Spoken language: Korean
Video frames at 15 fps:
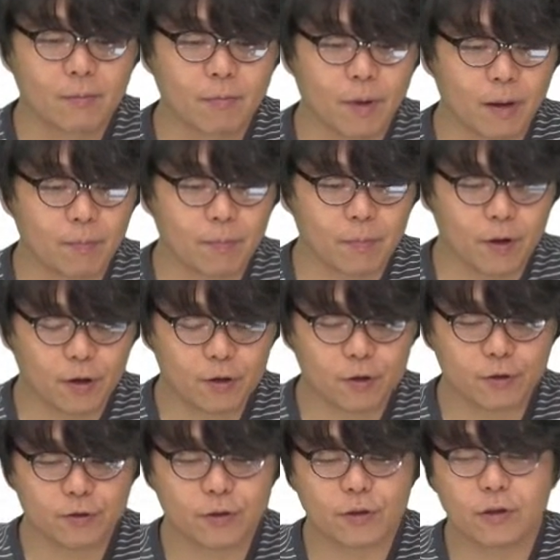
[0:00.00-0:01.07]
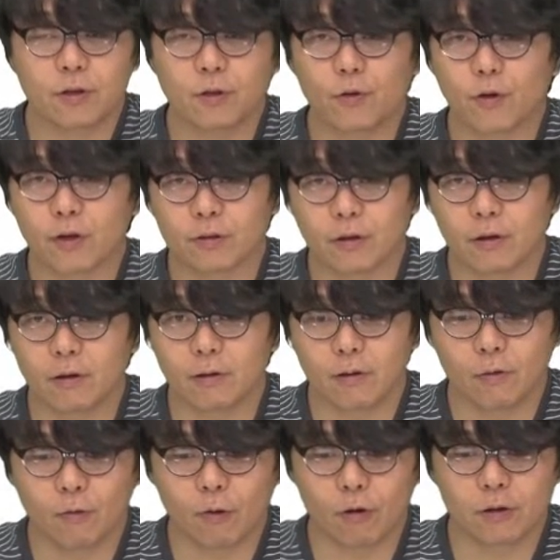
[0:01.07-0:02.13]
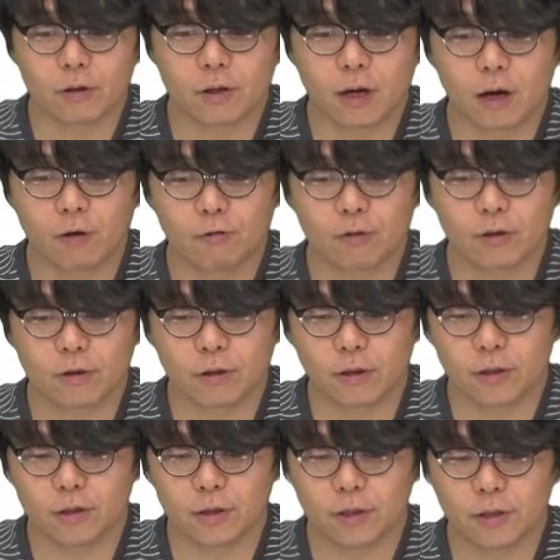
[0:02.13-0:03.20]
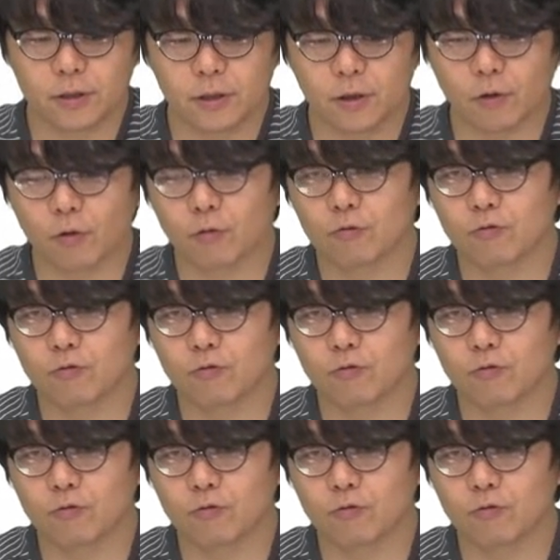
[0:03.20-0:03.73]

맵 리듀스를 이용해서 워드 카운트를 실제로